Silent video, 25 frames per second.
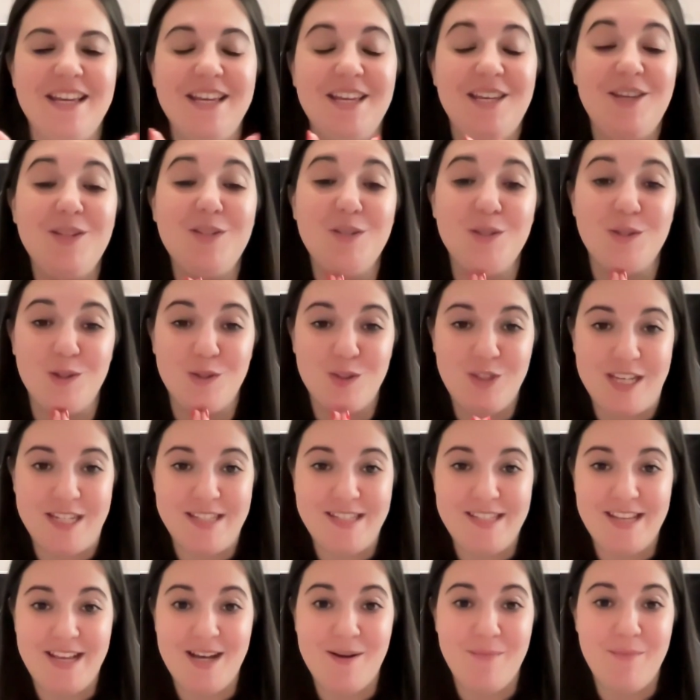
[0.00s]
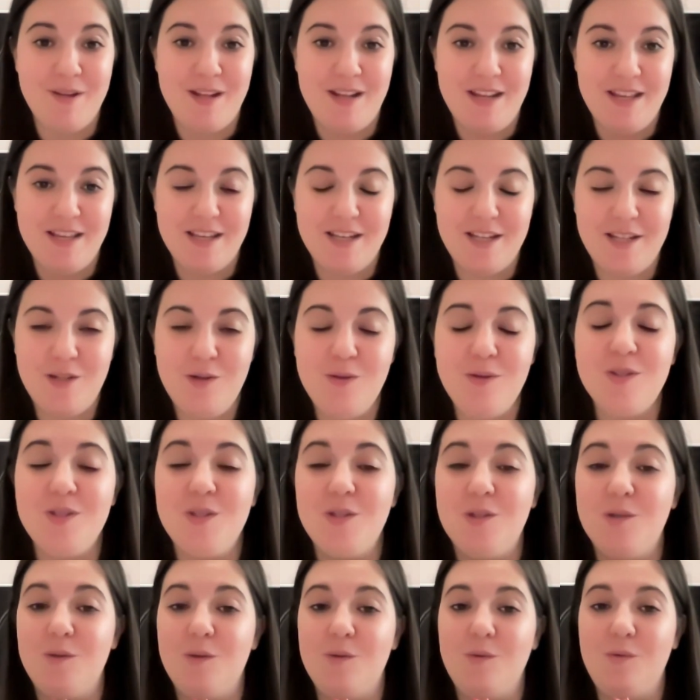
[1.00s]
Io sono Jessica Pellegrino,
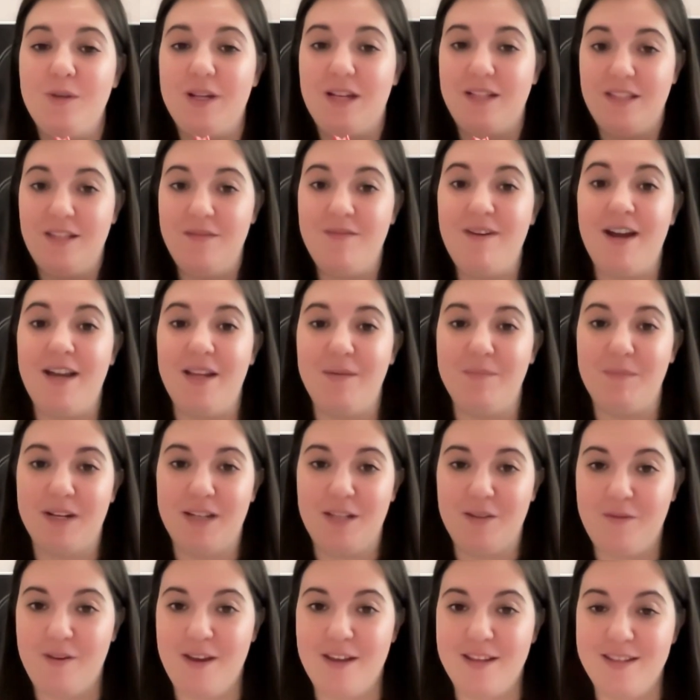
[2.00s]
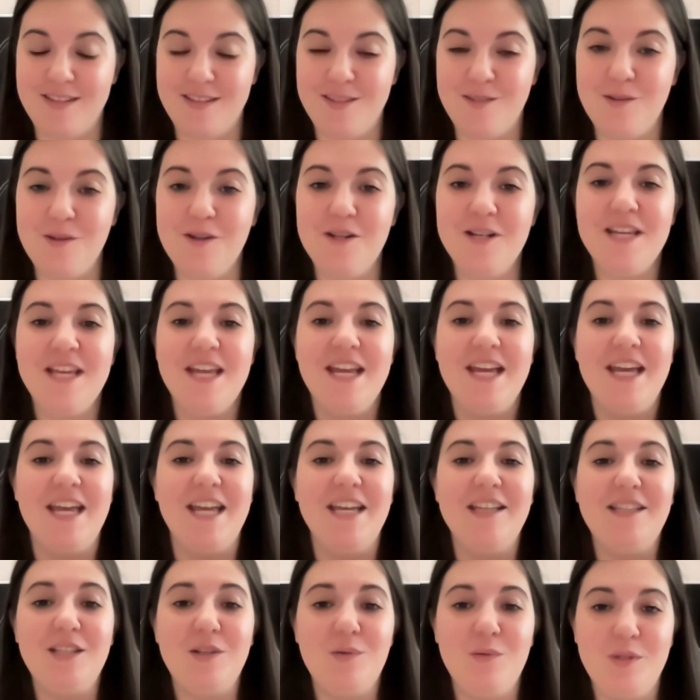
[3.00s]
sono una Divine Manifestor
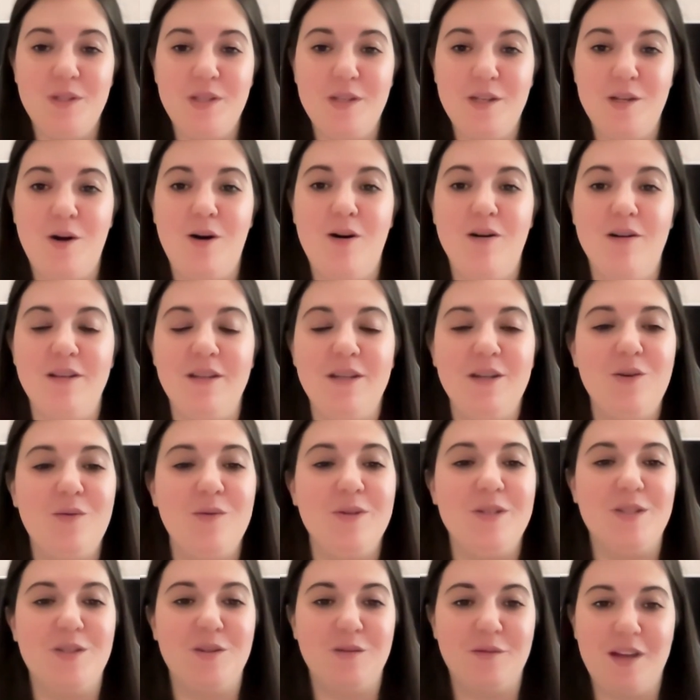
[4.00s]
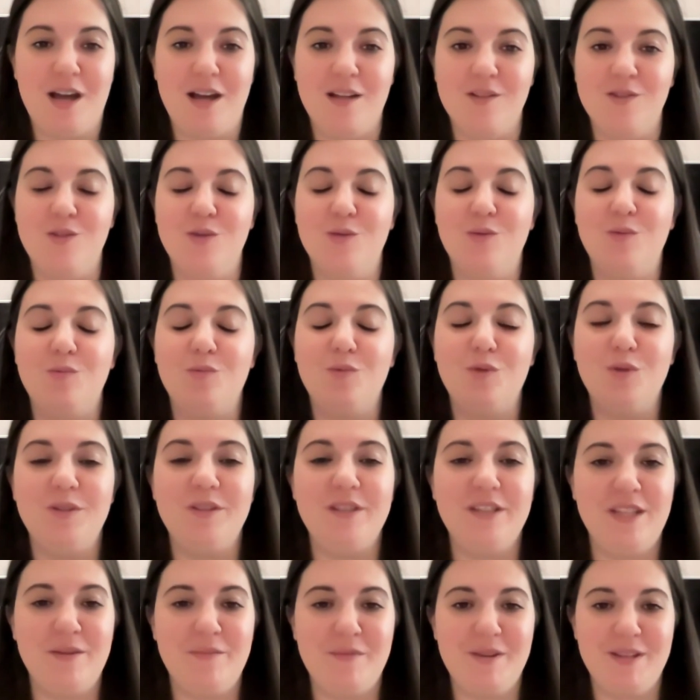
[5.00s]
e ti guiderò in questo viaggio
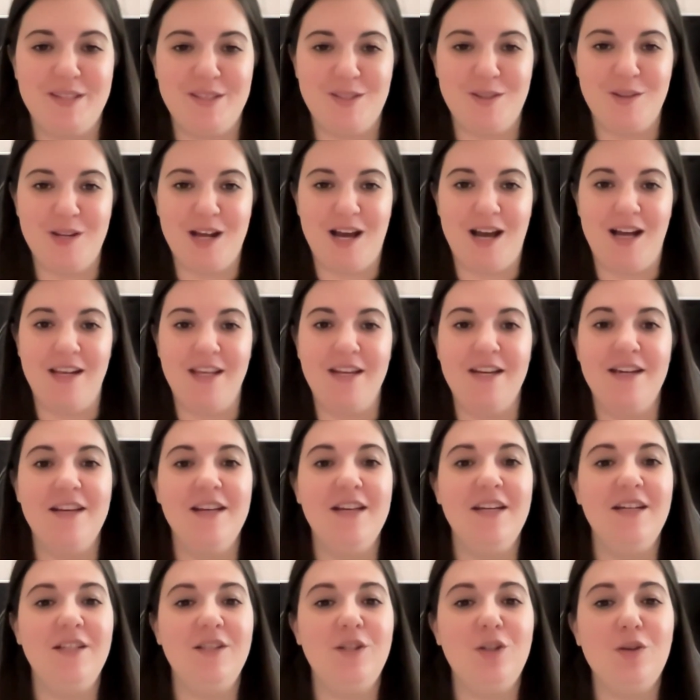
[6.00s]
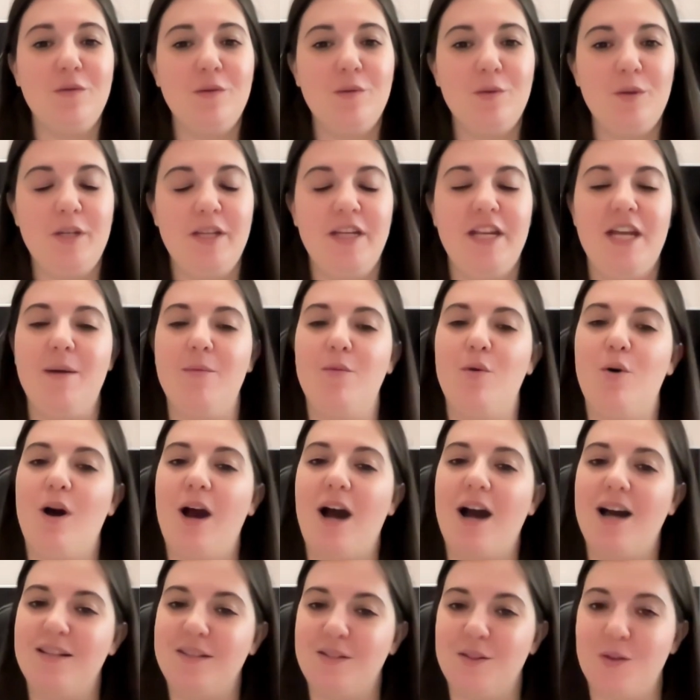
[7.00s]
multidimensionale dove uniremo
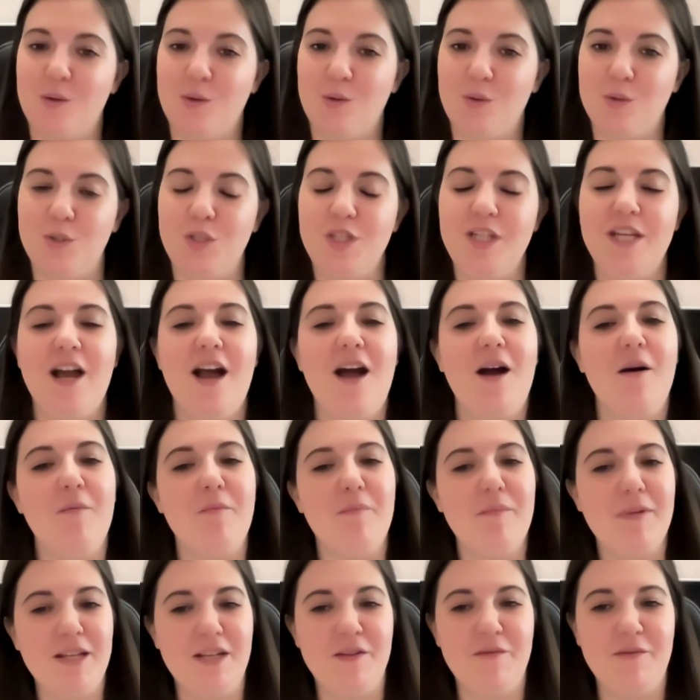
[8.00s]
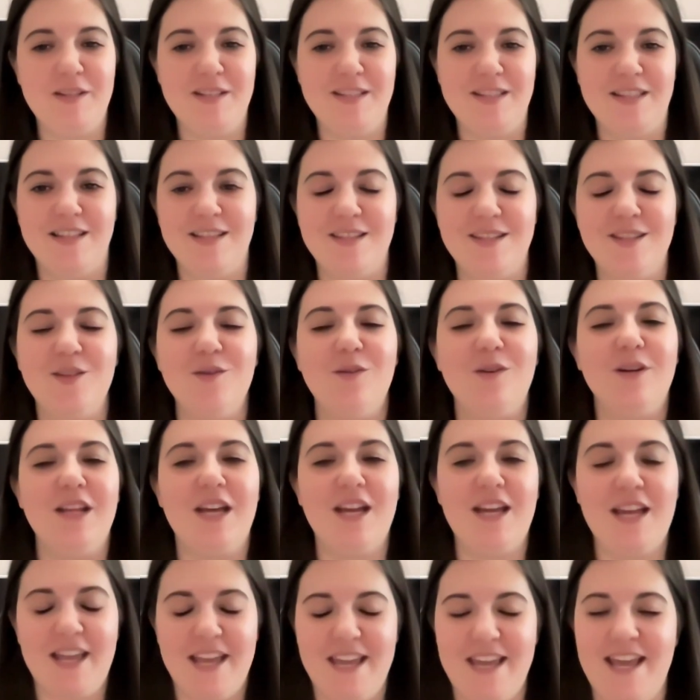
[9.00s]
astrologia,
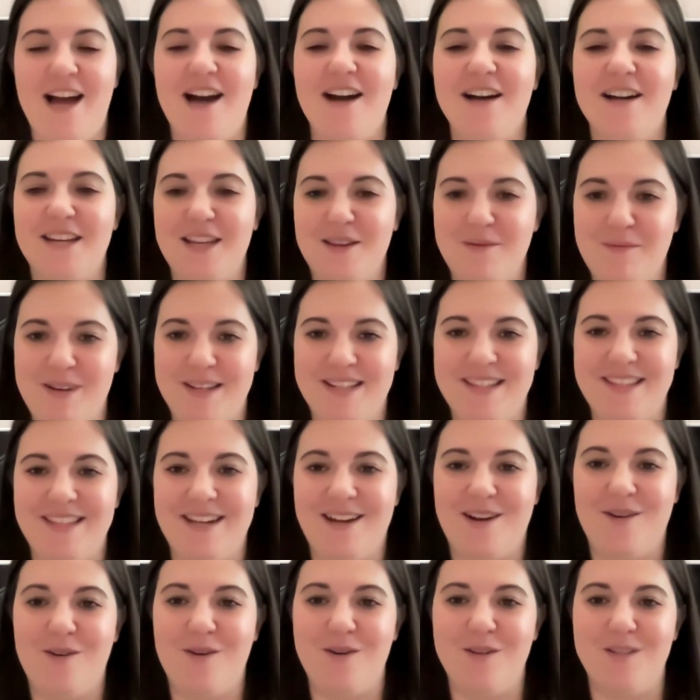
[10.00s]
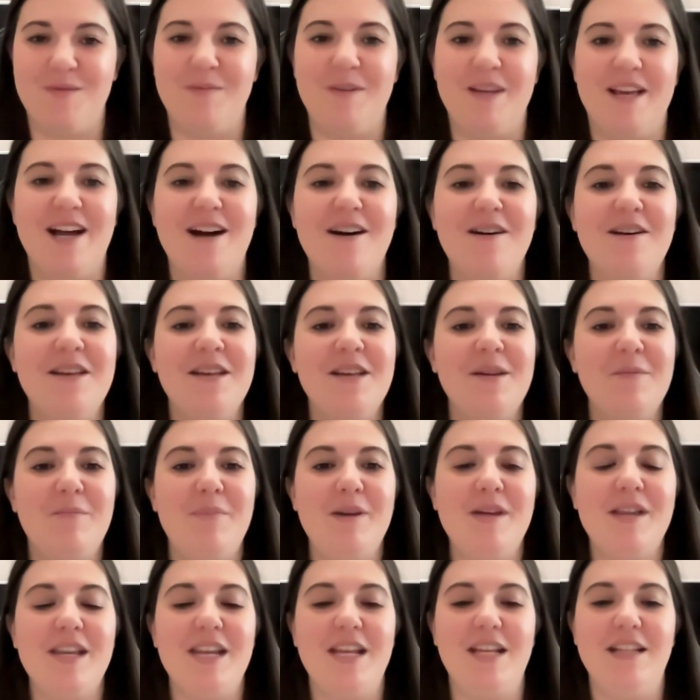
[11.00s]
manifestazione e anche maestria cosmica
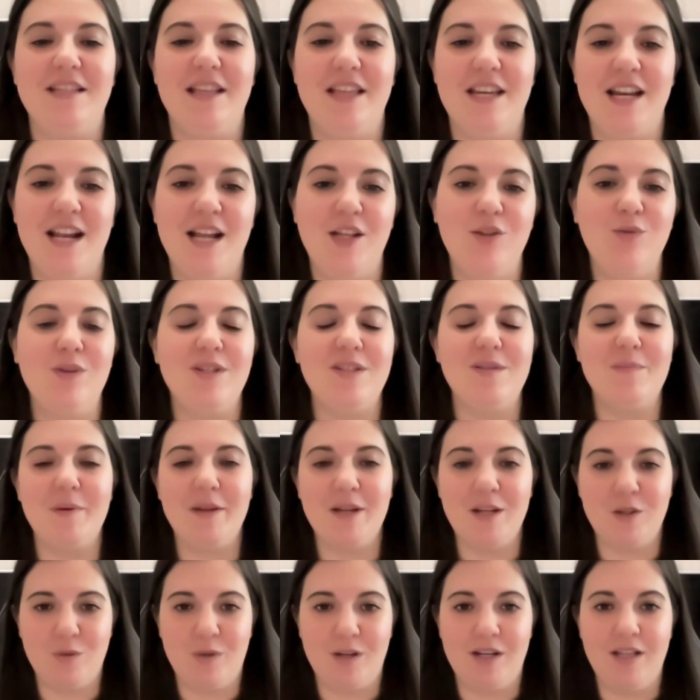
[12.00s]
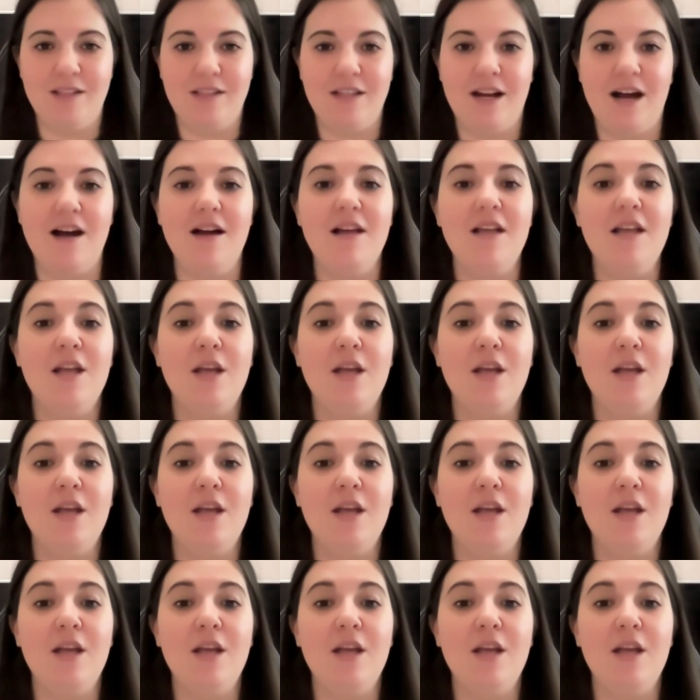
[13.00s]
per rendere la tua spiritualità